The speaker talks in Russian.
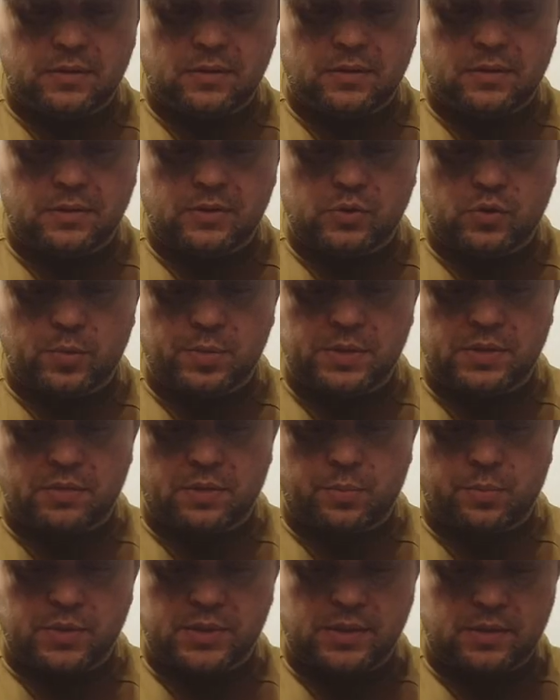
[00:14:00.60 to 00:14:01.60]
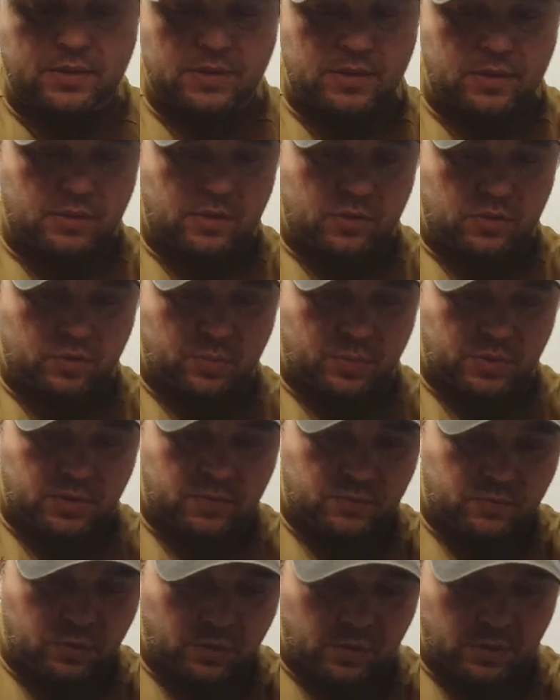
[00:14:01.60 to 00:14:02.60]
И, собственно, позиционируем
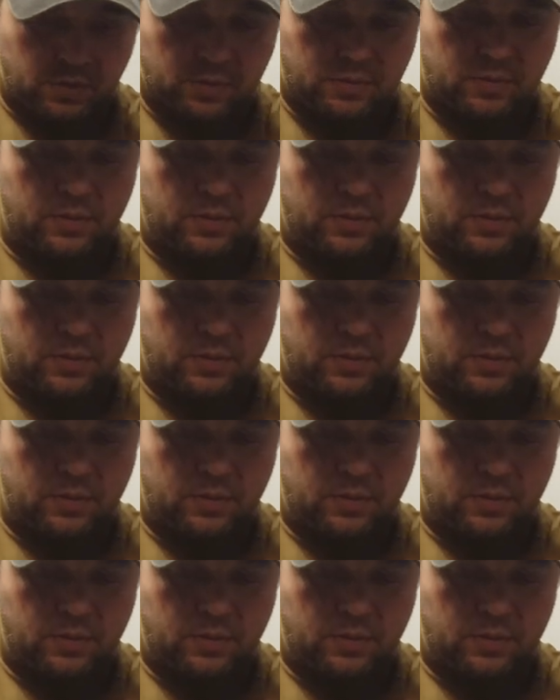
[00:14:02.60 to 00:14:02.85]
его.